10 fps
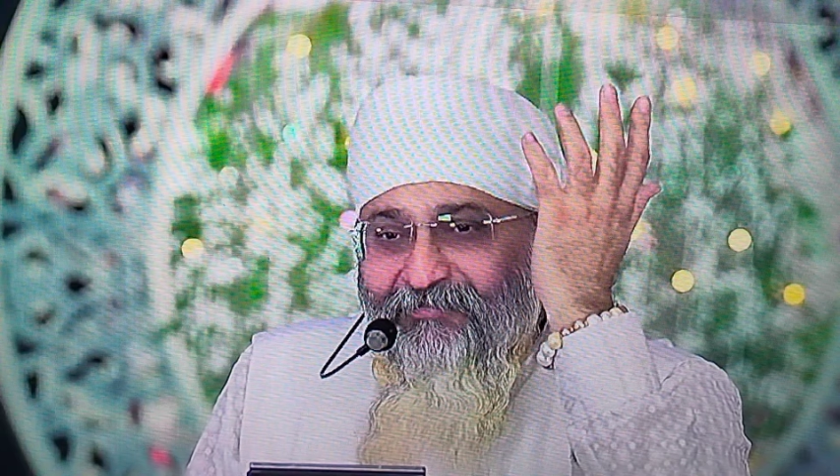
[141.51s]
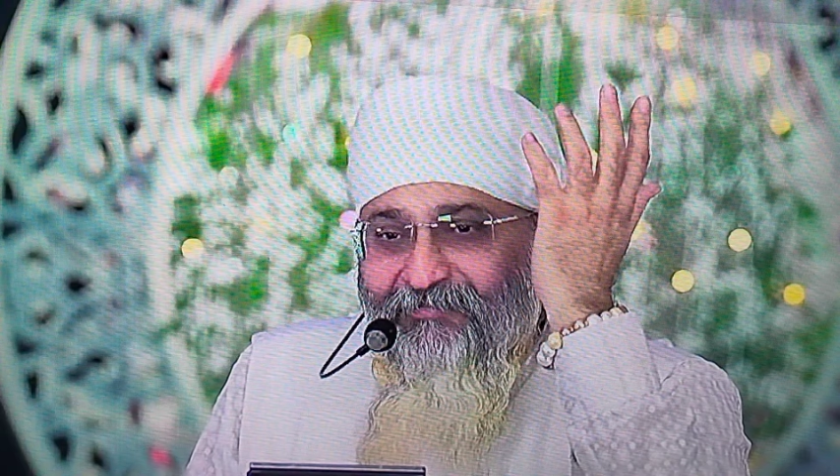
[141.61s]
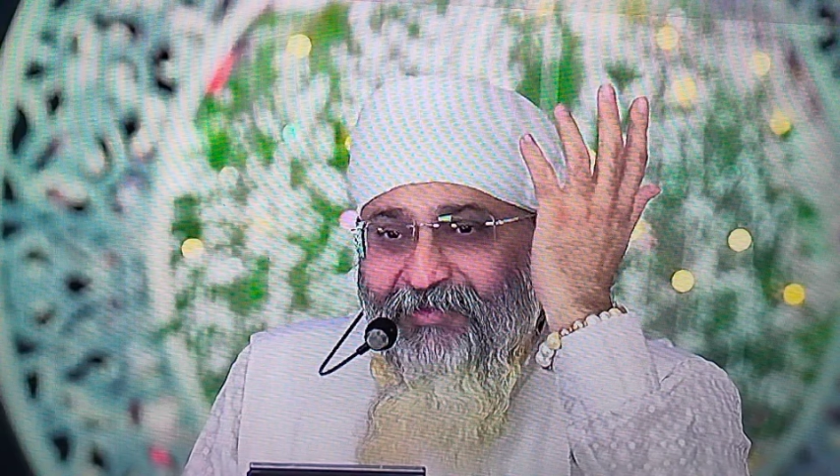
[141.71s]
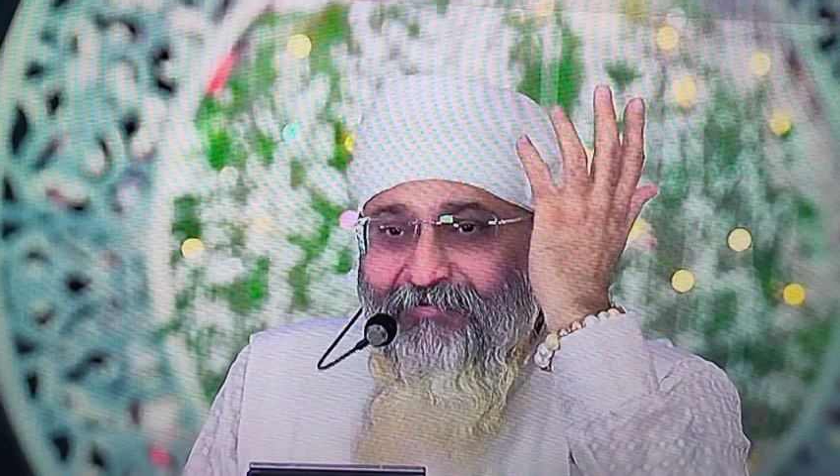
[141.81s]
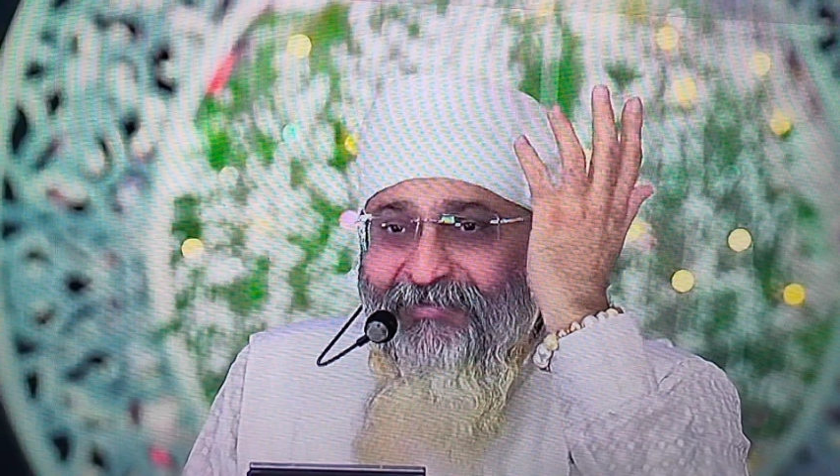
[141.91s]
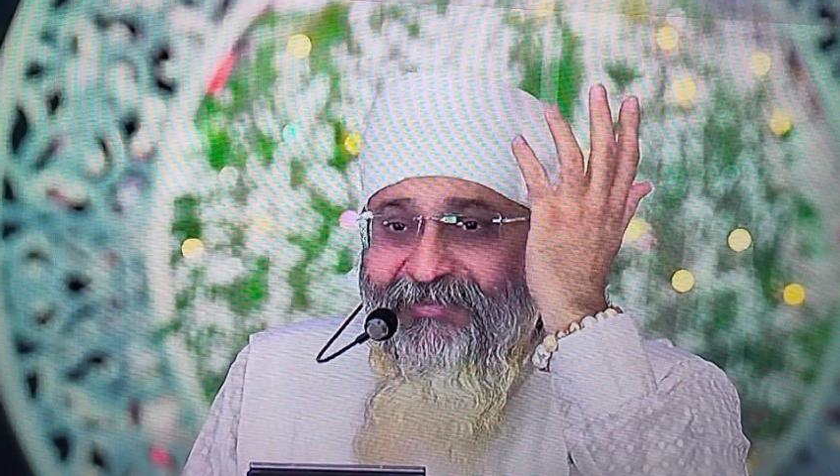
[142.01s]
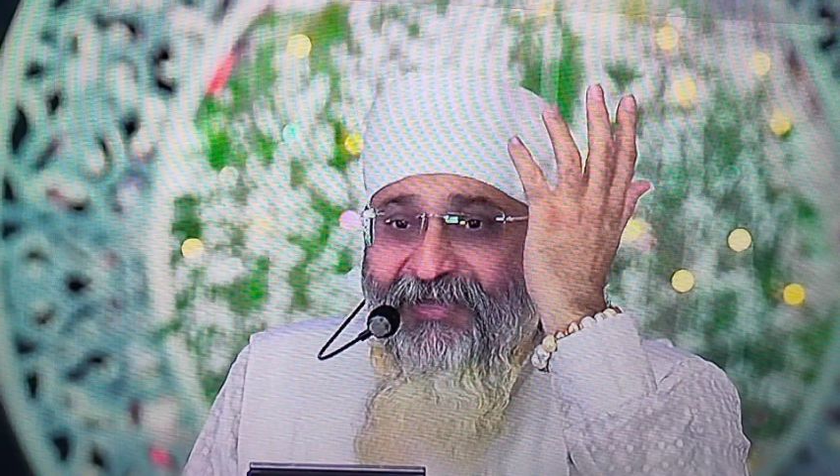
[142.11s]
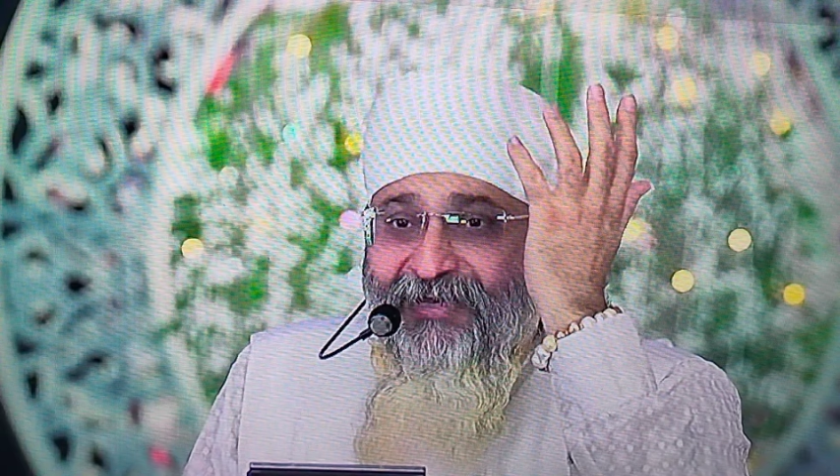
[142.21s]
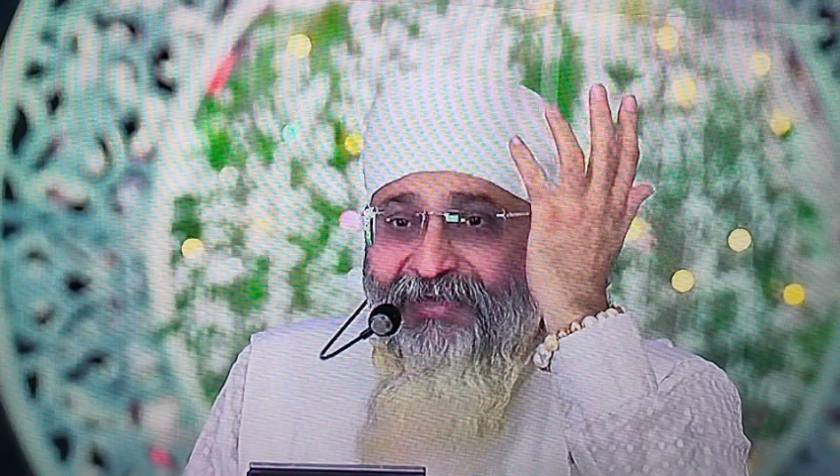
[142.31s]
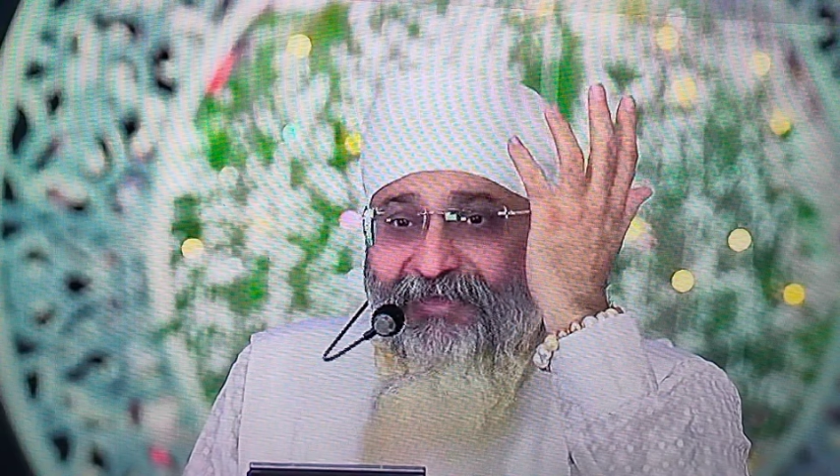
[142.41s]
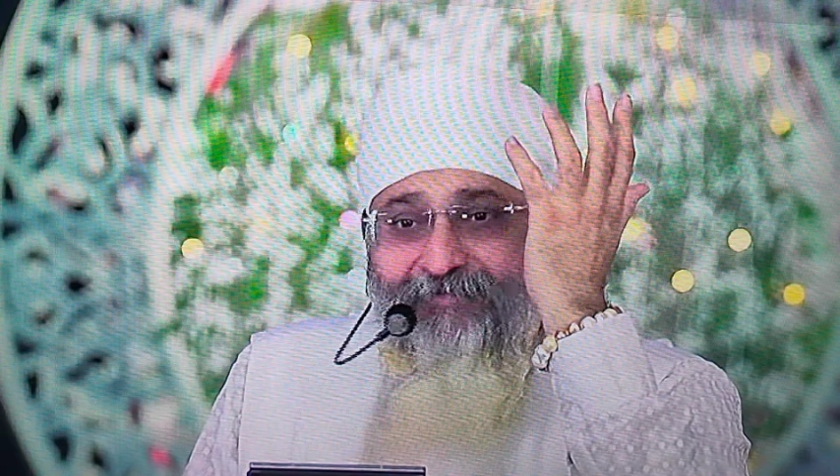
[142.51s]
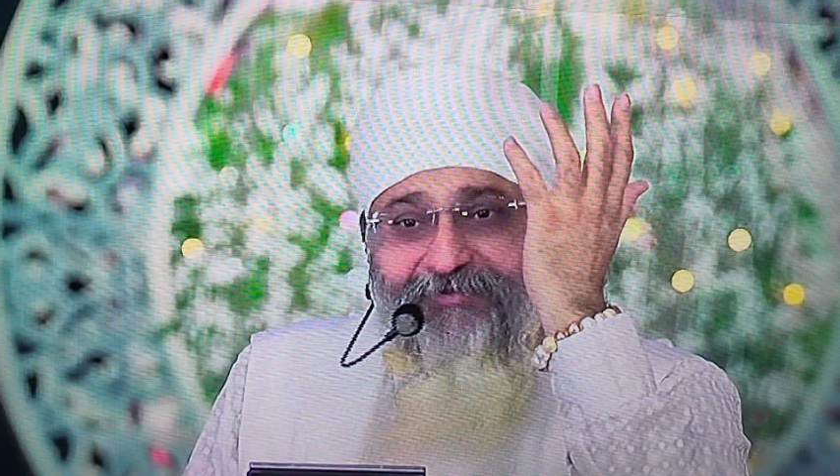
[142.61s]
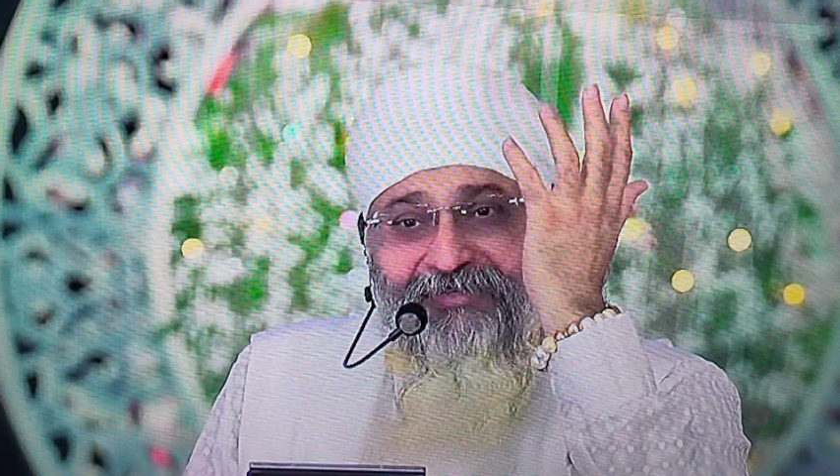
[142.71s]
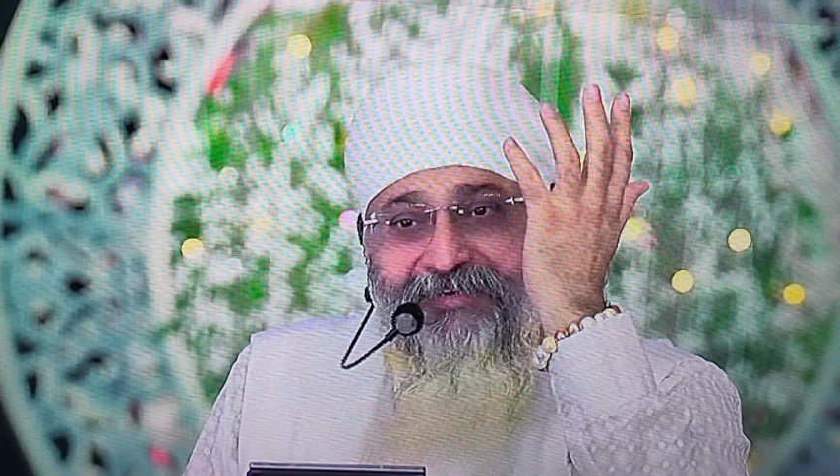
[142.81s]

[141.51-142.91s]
फिर भी तेरी कीमत